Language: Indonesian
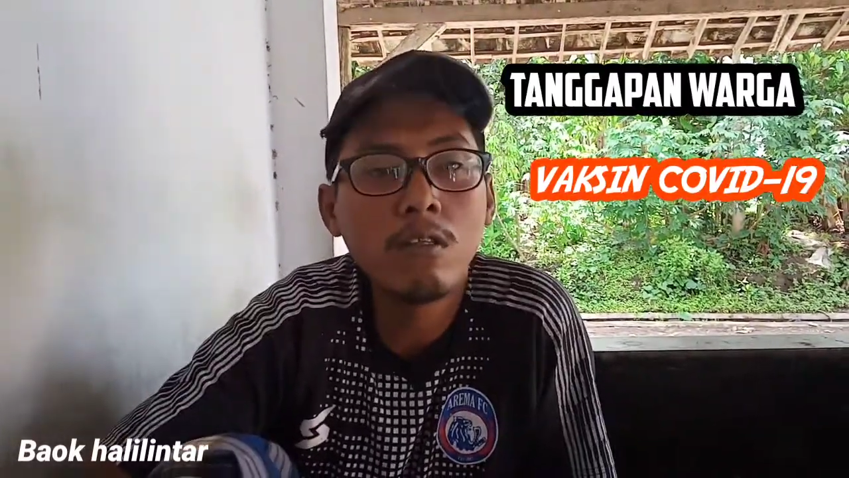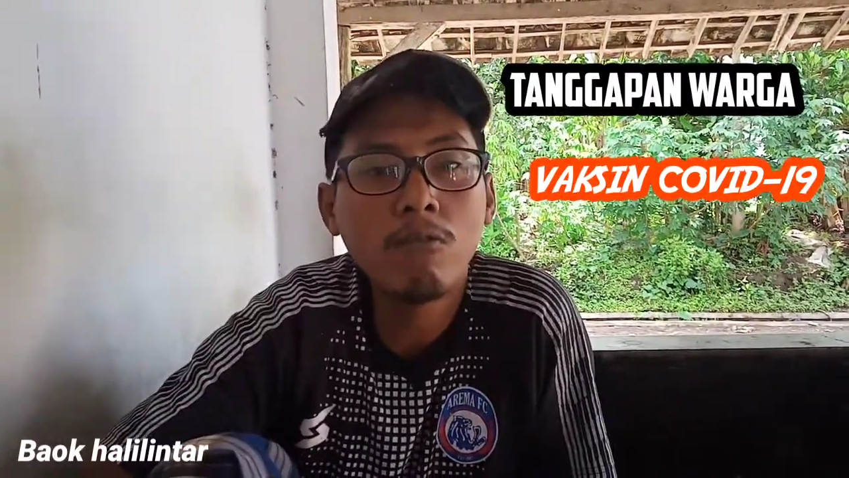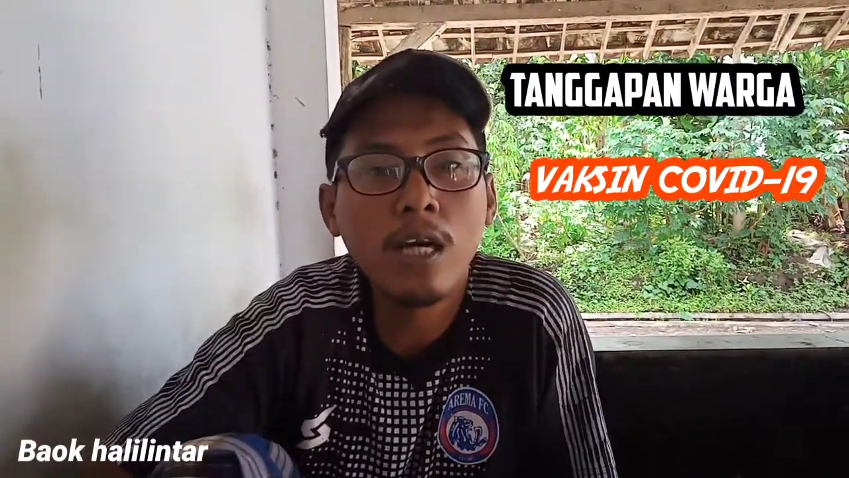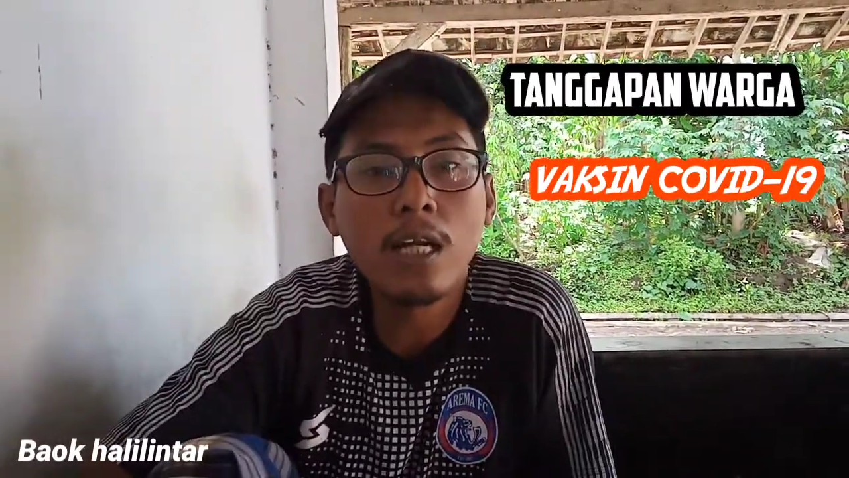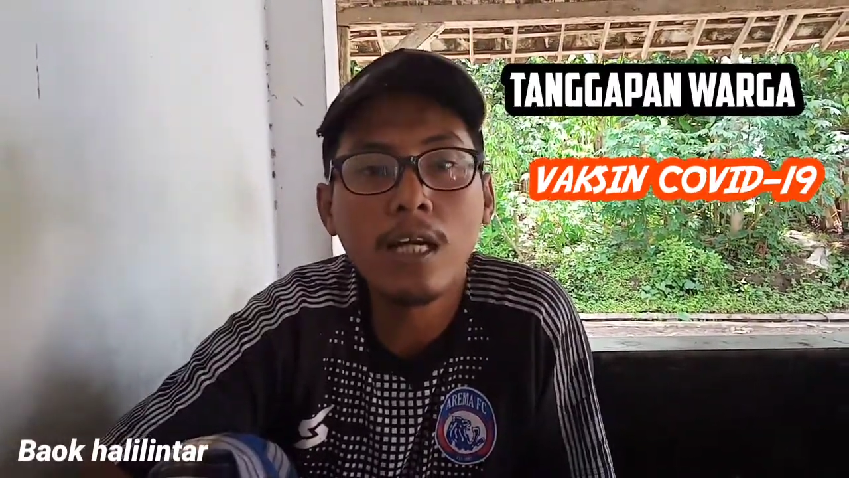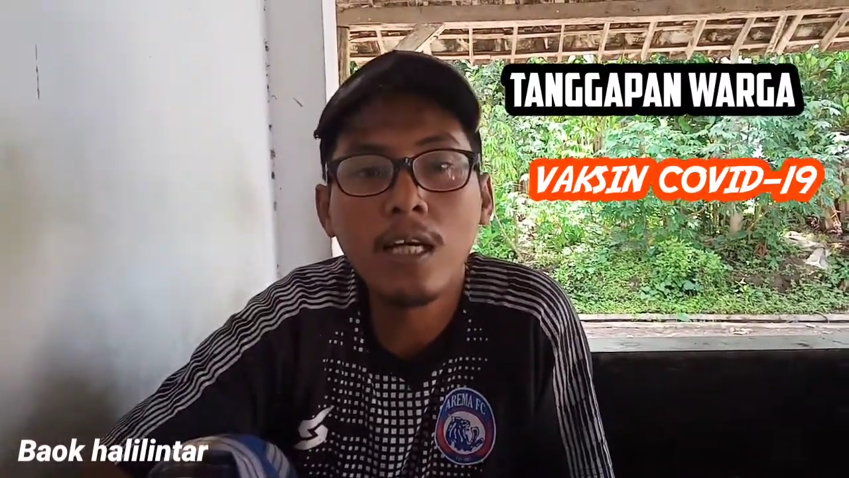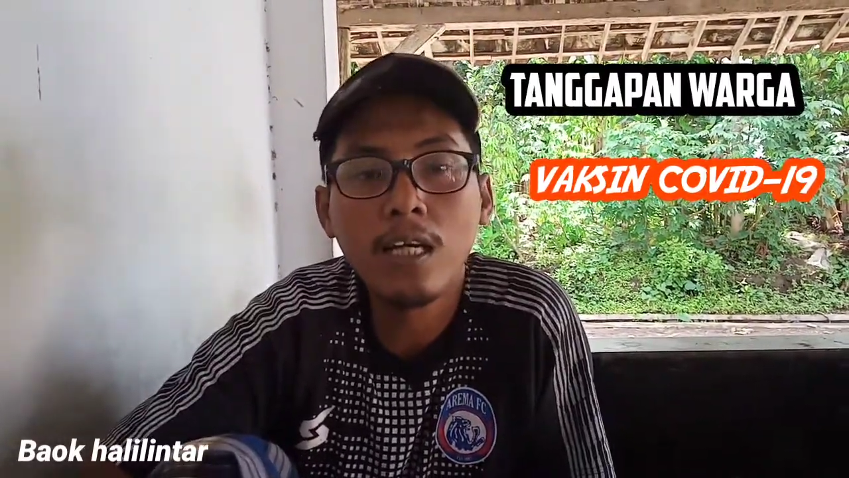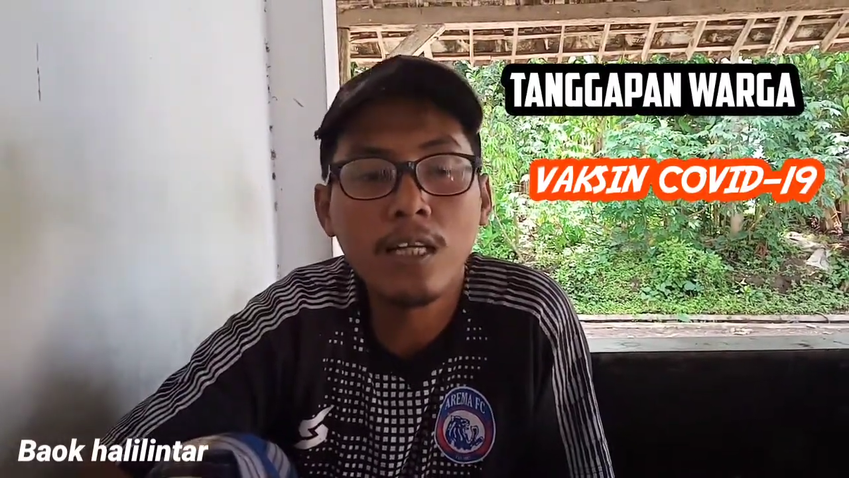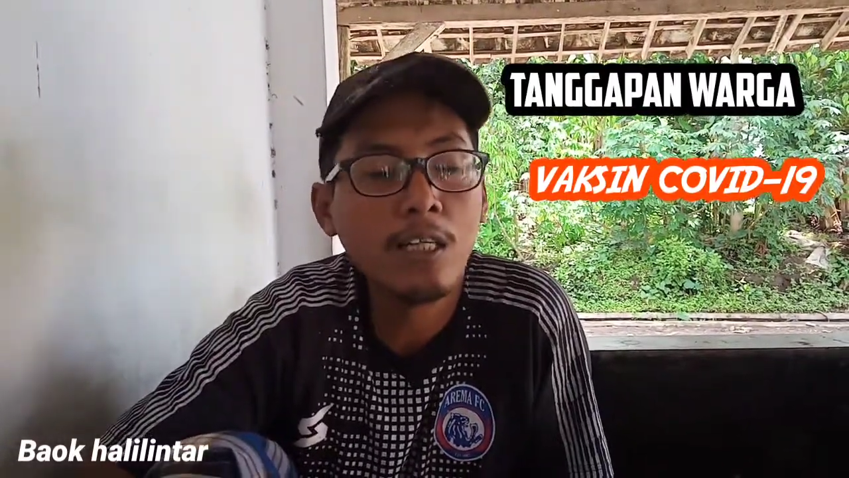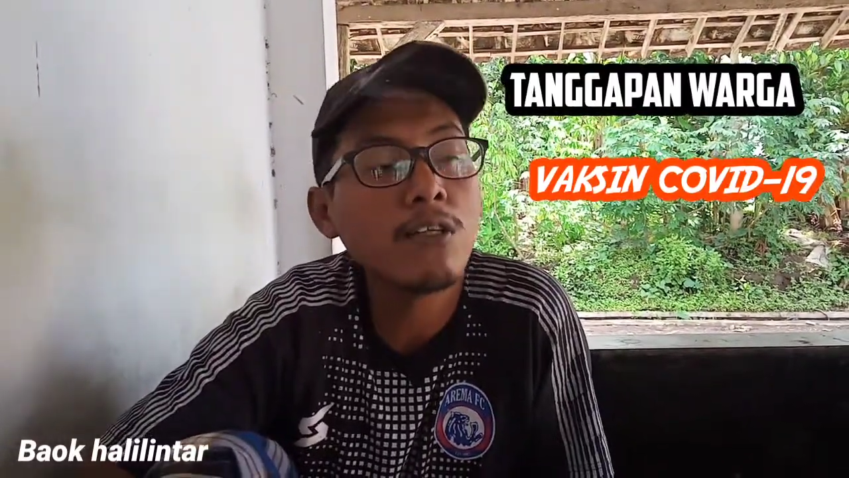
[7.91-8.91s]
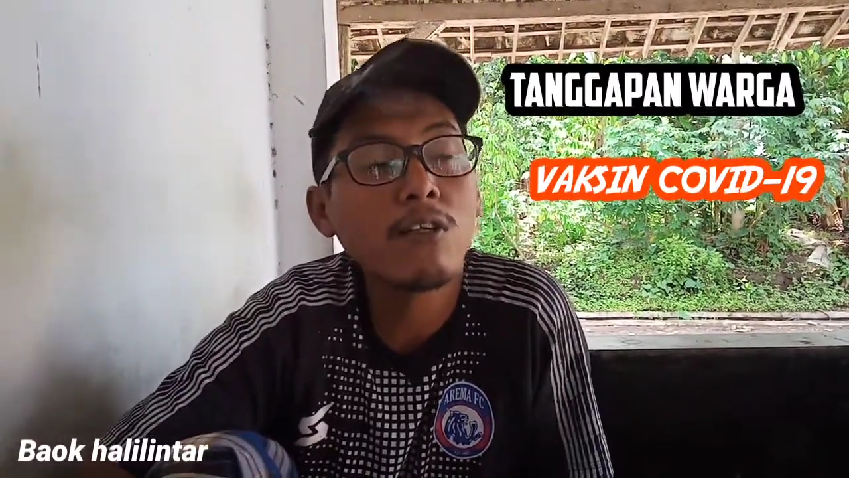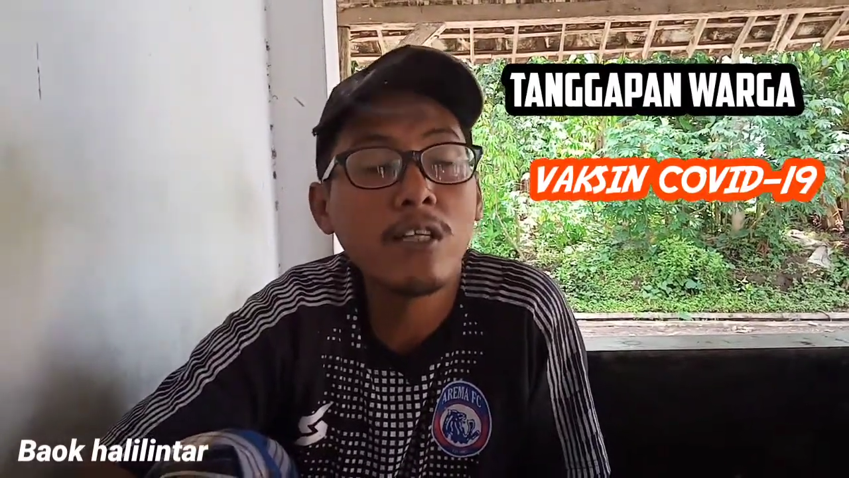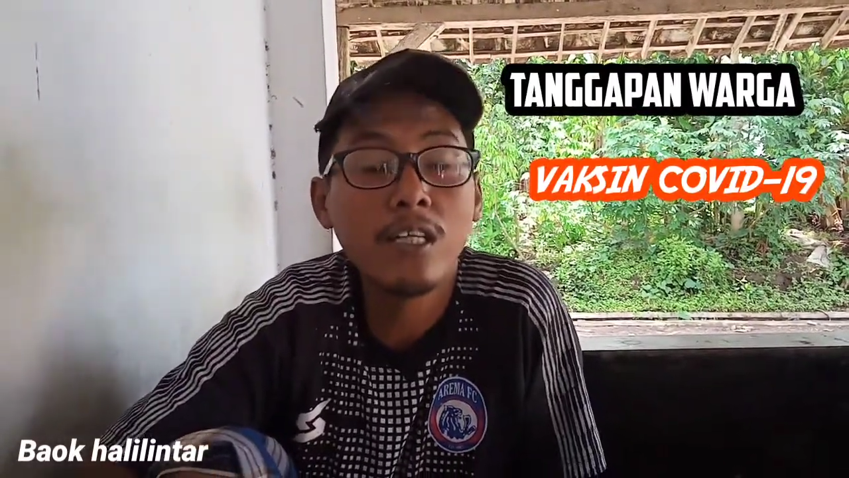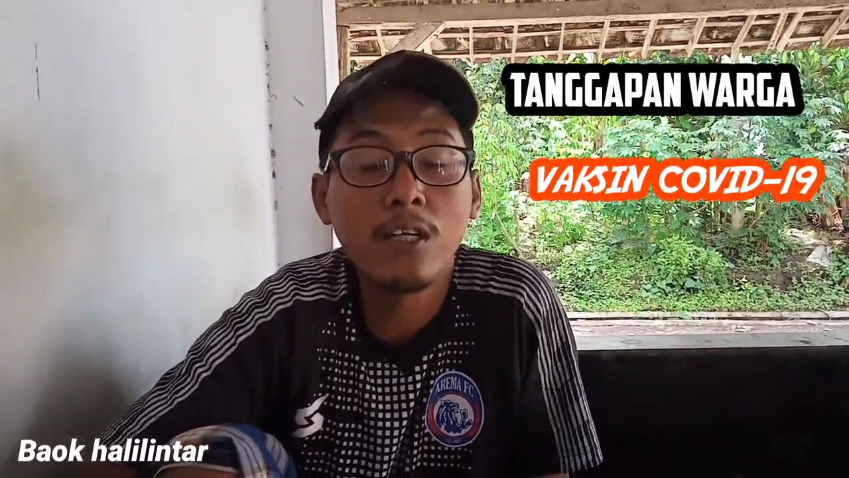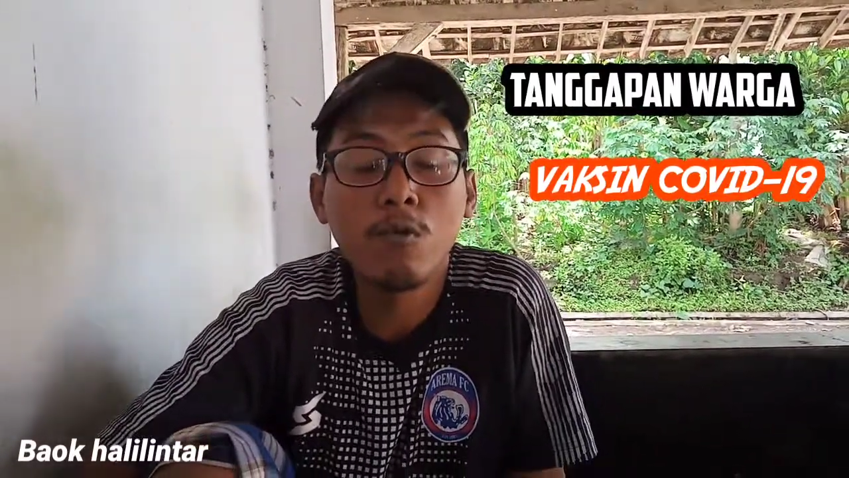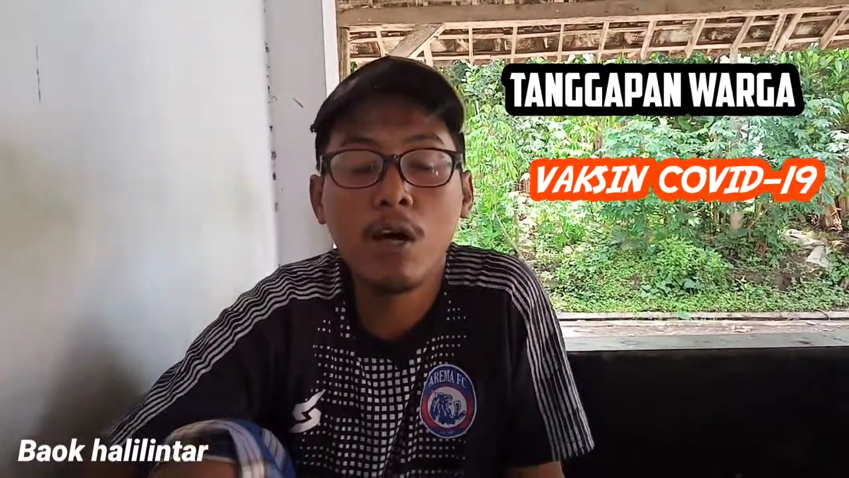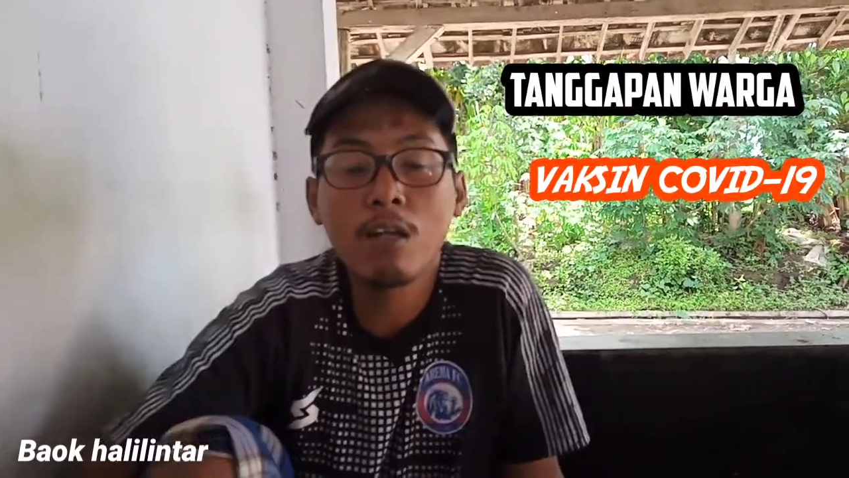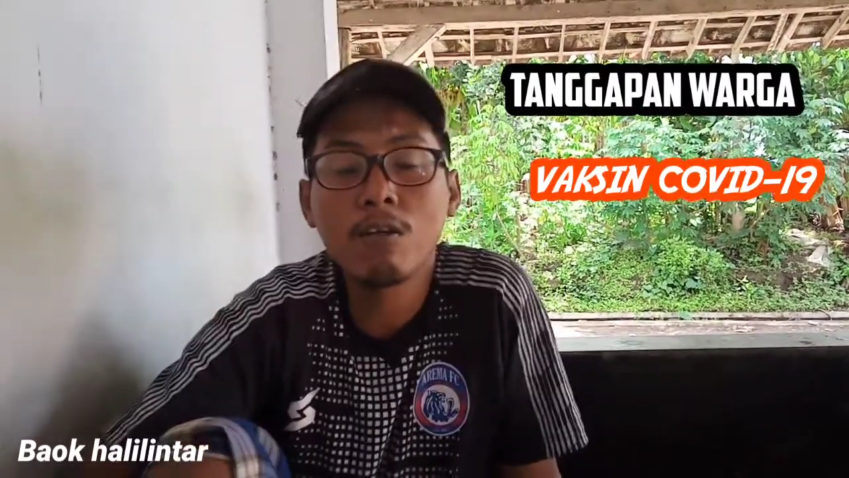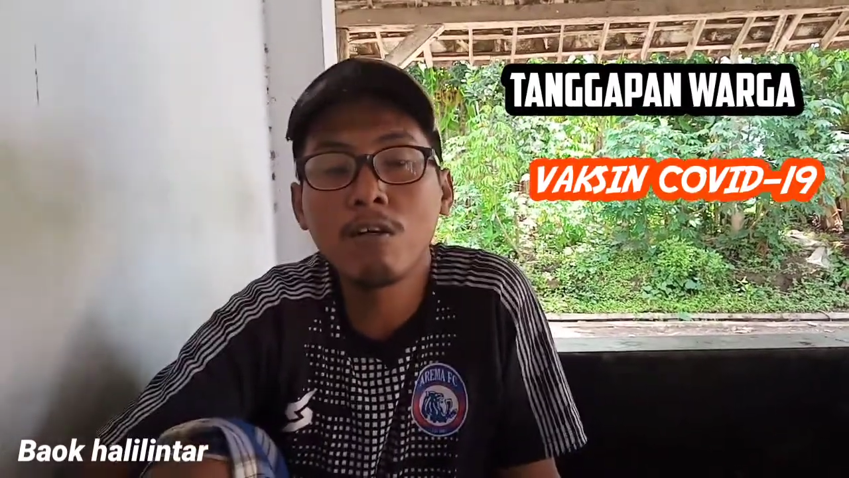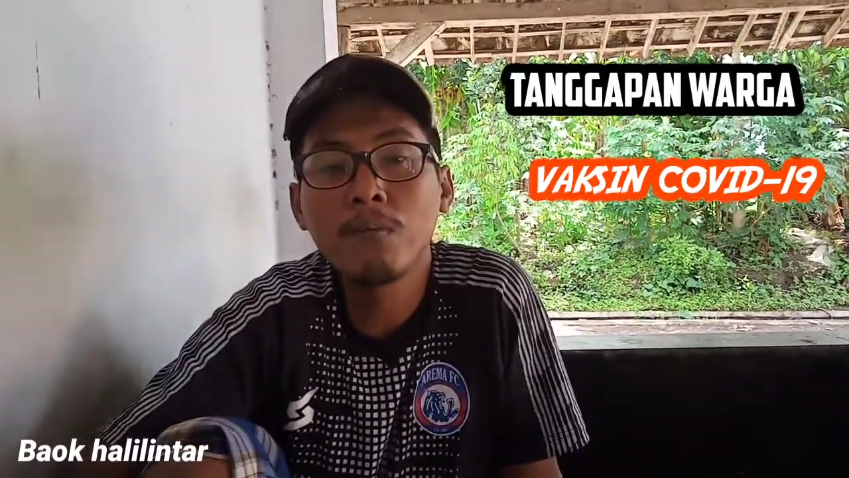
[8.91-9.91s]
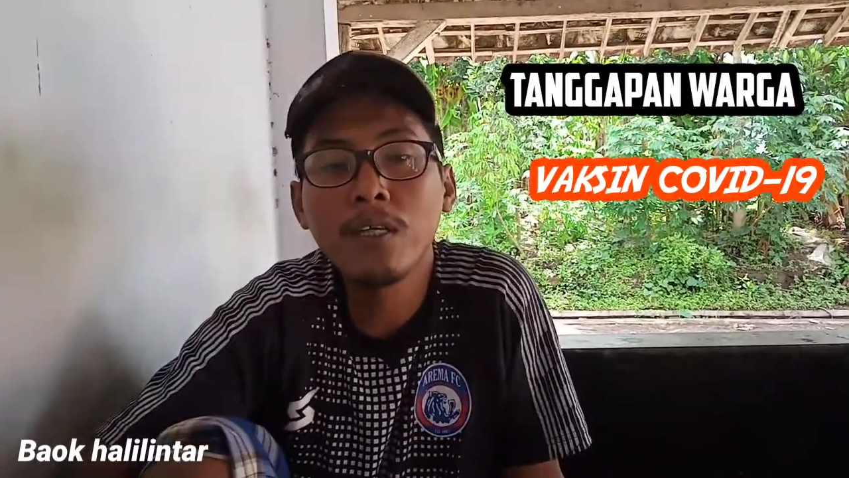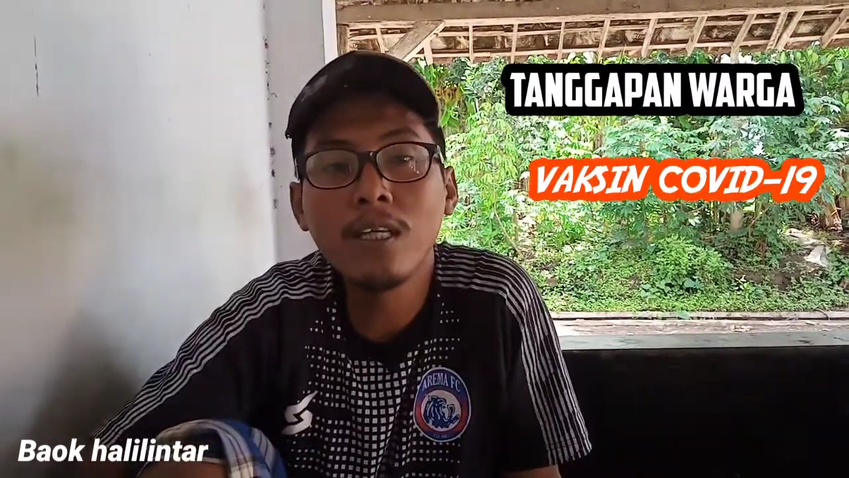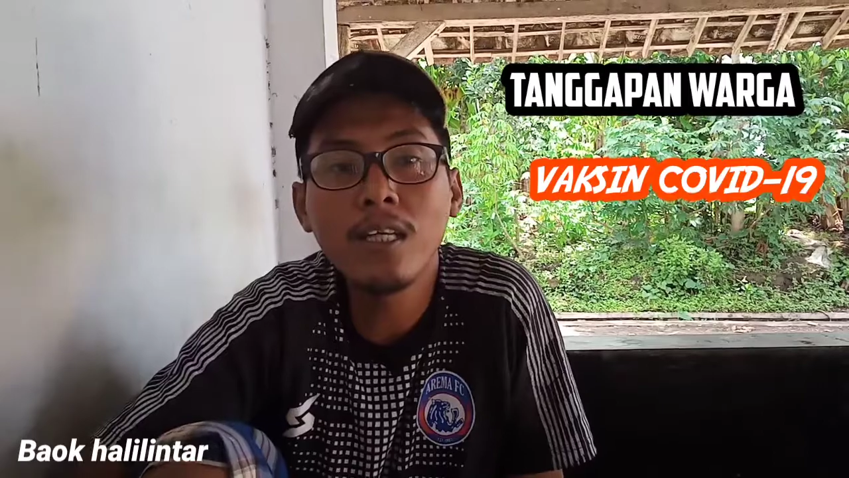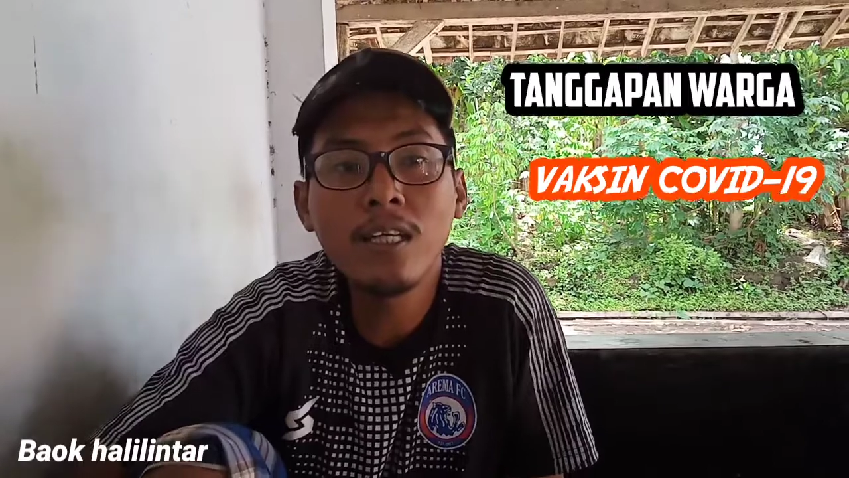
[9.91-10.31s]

warga ya Kiono Warung Kopi